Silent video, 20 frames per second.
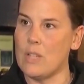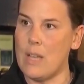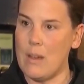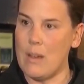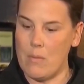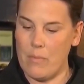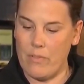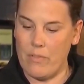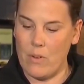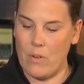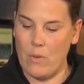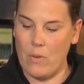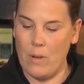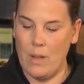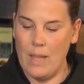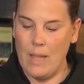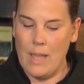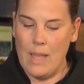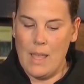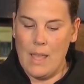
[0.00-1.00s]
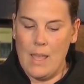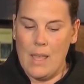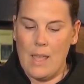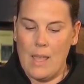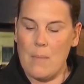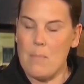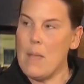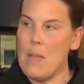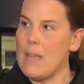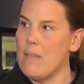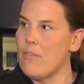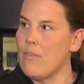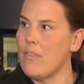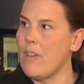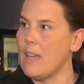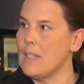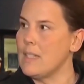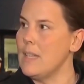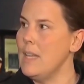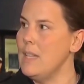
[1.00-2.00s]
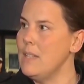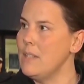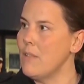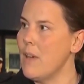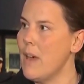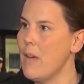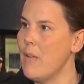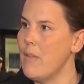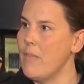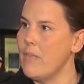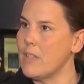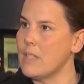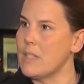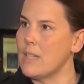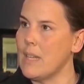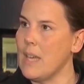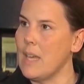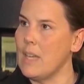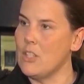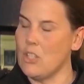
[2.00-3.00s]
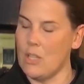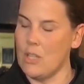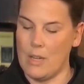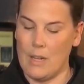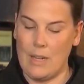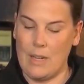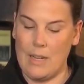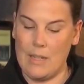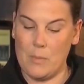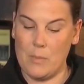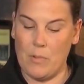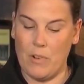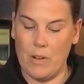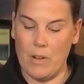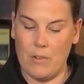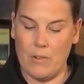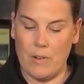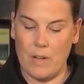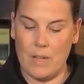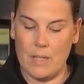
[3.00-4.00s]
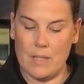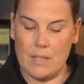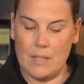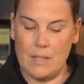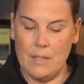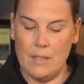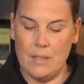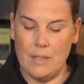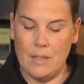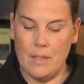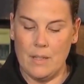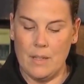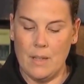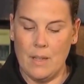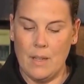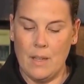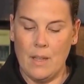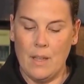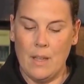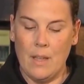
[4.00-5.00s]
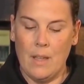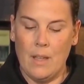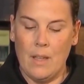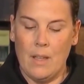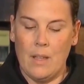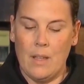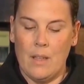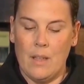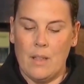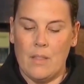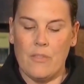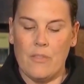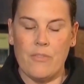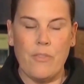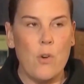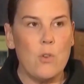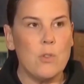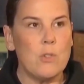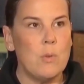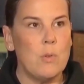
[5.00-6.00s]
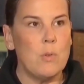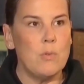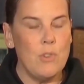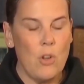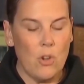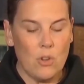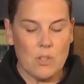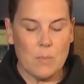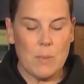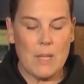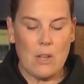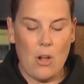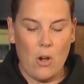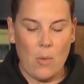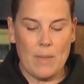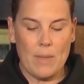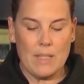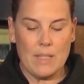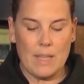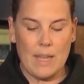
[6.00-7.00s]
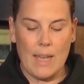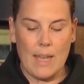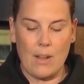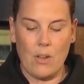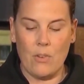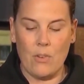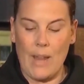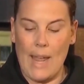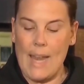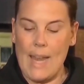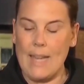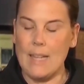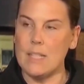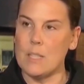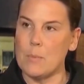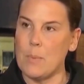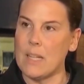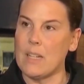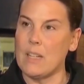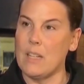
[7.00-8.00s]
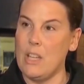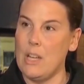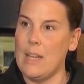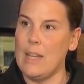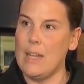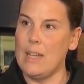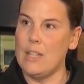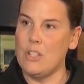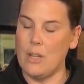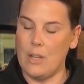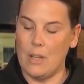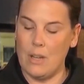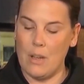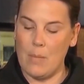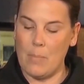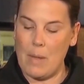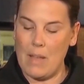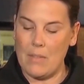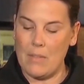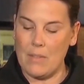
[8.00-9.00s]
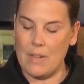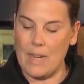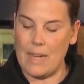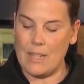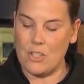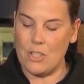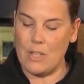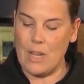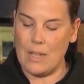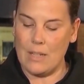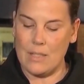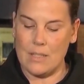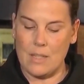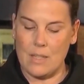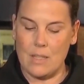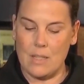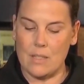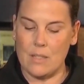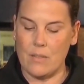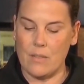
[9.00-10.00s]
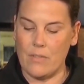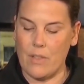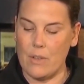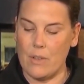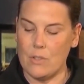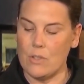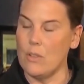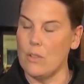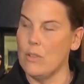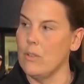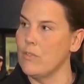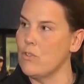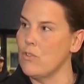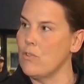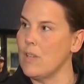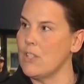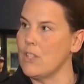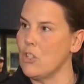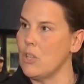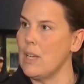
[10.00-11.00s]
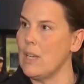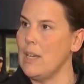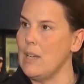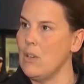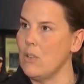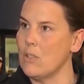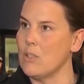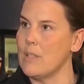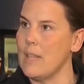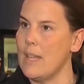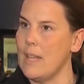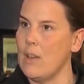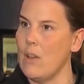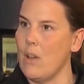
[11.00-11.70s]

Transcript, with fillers: tại sao và thưa quý vị không chỉ có thể như vậy thôi à, bà Miêu bà còn nhắc nhở với giới báo chí và công chúng phải tôn trọng nhân phẩm của các người nạn nhân và các người thân nhân của họ